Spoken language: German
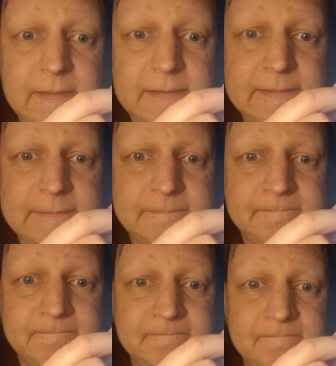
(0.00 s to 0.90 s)

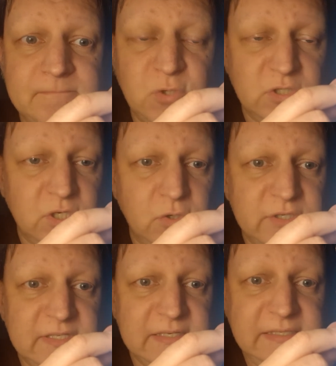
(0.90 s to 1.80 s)
Ähm, Deutschland
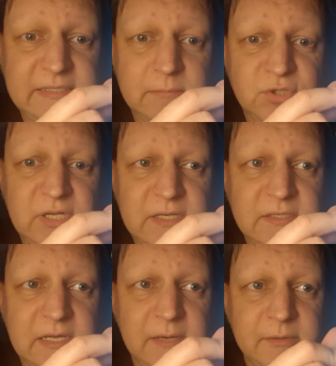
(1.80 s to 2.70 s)
heute nicht am
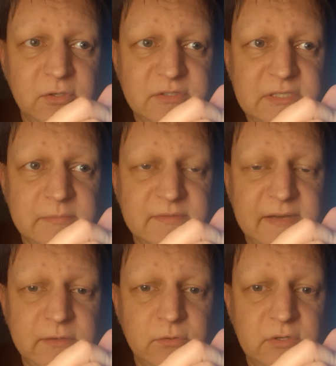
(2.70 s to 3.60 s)
Start, aber trotzdem
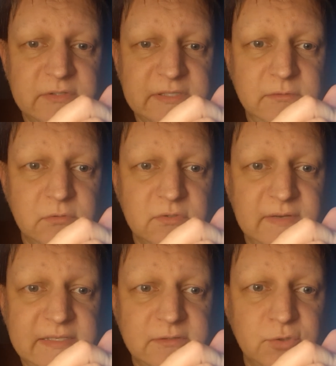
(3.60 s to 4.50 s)
zwei durchaus
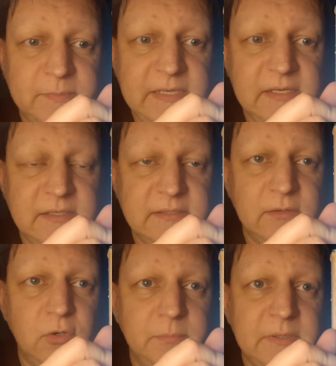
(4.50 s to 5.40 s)
richtungsweisende Spiele in dieser
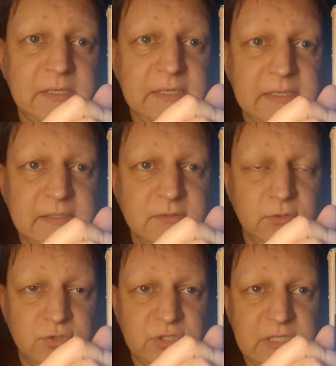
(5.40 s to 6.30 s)
Gruppe. Das
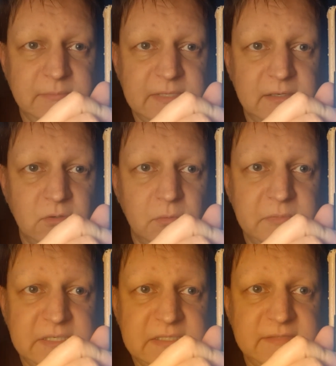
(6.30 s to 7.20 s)
deutsche Team dann noch
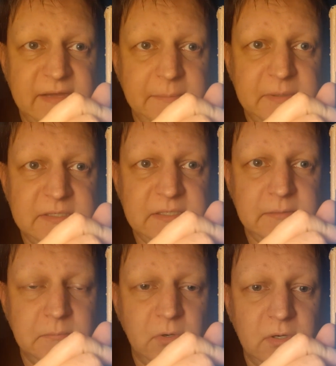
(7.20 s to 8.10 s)
mit zwei
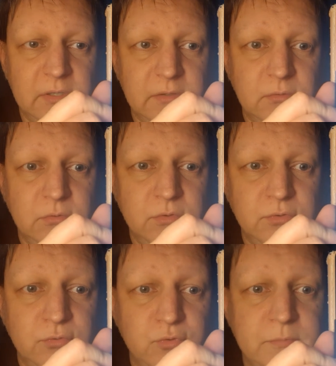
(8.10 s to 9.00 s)
Partien morgen und
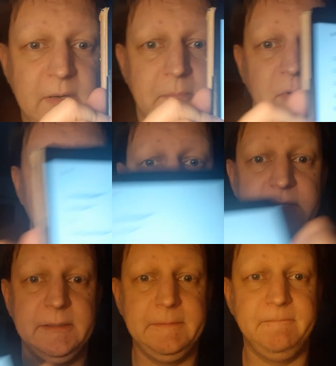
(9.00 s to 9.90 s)

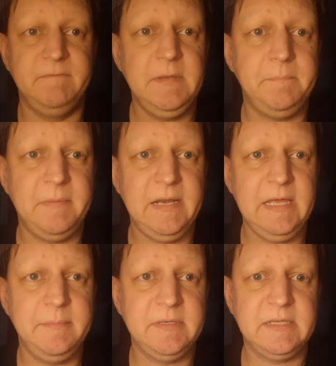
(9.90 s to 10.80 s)
übermorgen. Wir
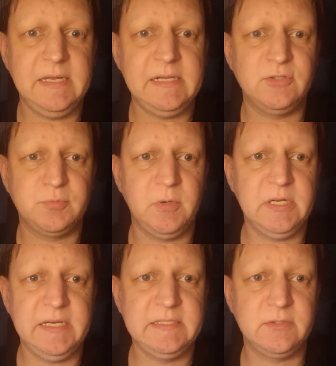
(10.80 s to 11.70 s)
bleiben dran, also Sport
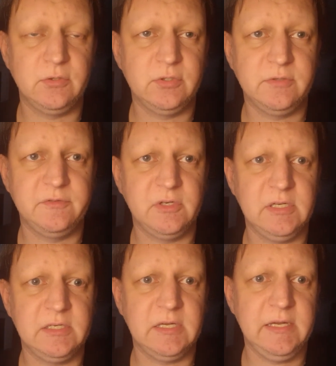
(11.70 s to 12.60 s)
1 heute Viertel
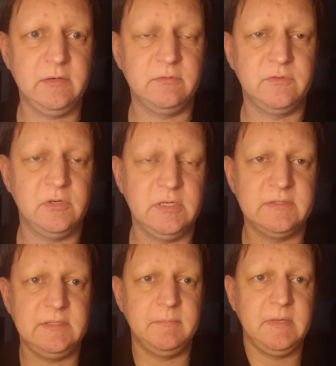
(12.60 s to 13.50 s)
nach drei und Viertel nach
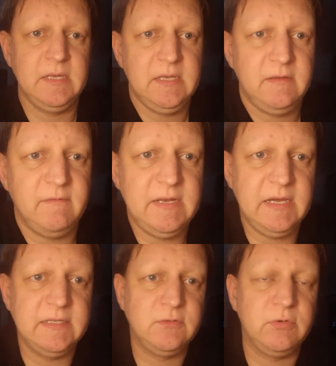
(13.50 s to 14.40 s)
sieben, wenn ihr
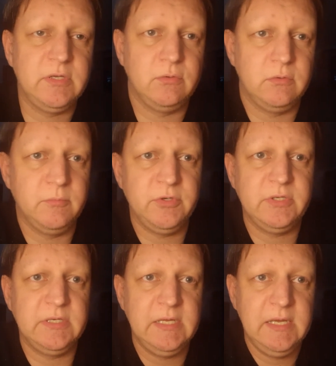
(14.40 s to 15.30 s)
Eishockey gucken möchtet,